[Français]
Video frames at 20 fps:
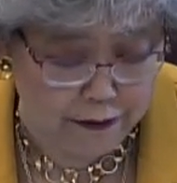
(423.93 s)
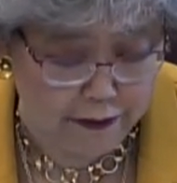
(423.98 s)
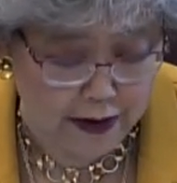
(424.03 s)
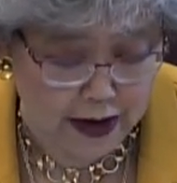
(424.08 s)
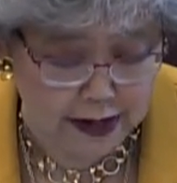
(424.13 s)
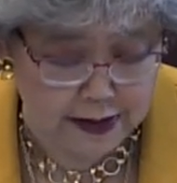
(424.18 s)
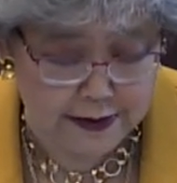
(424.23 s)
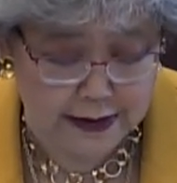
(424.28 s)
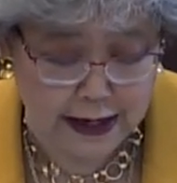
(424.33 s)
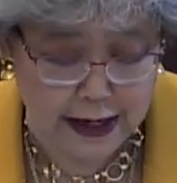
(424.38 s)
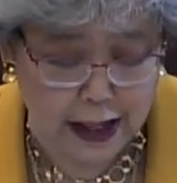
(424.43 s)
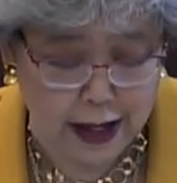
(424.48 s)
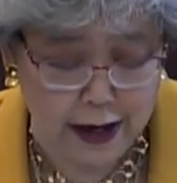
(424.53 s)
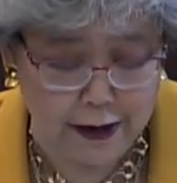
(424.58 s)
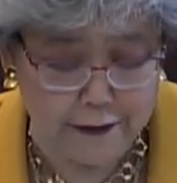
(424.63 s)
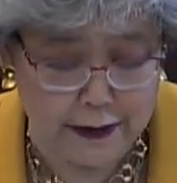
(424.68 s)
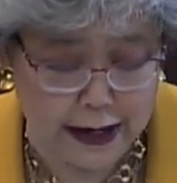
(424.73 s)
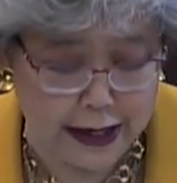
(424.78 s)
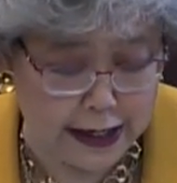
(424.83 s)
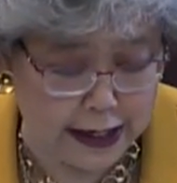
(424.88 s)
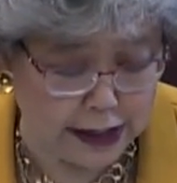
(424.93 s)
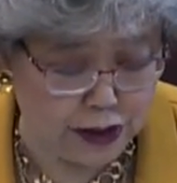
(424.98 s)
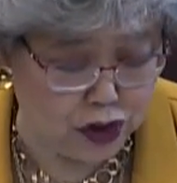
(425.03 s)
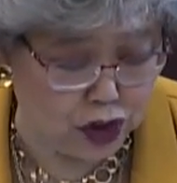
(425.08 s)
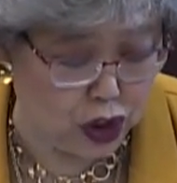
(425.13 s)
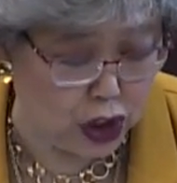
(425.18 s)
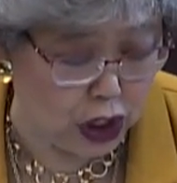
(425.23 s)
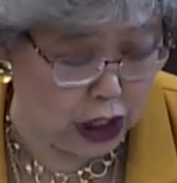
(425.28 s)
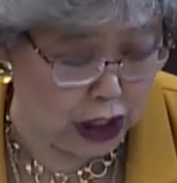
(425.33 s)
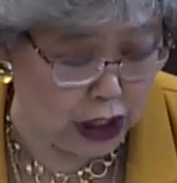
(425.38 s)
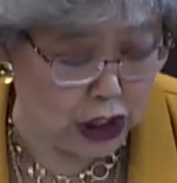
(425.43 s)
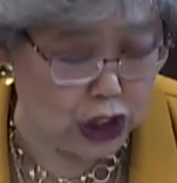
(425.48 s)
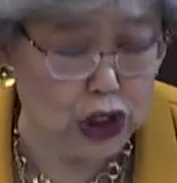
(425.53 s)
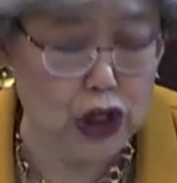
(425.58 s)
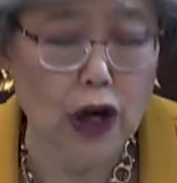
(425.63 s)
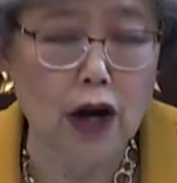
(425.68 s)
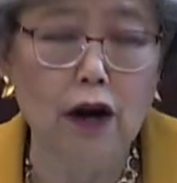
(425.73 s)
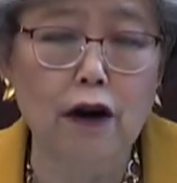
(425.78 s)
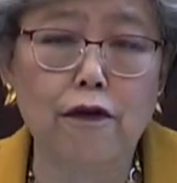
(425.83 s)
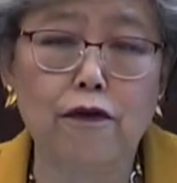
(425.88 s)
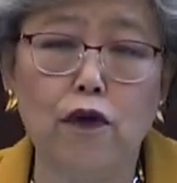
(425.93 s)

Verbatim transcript: héros qui ont sacrifié leur vie